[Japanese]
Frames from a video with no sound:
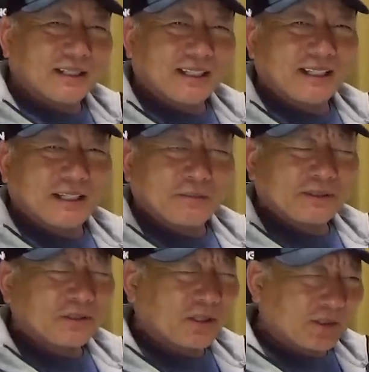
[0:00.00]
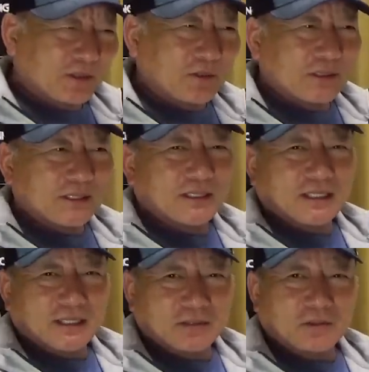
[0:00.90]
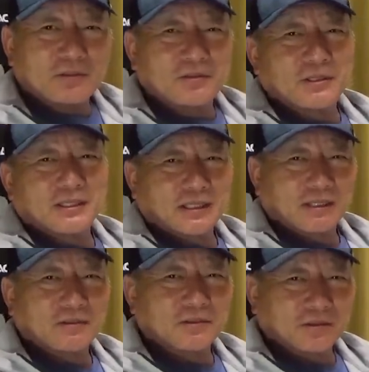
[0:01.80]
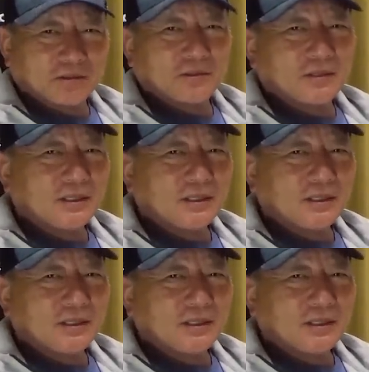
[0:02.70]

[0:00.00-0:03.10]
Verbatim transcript: てやっぱストライクが欲しいってなると痛打されるという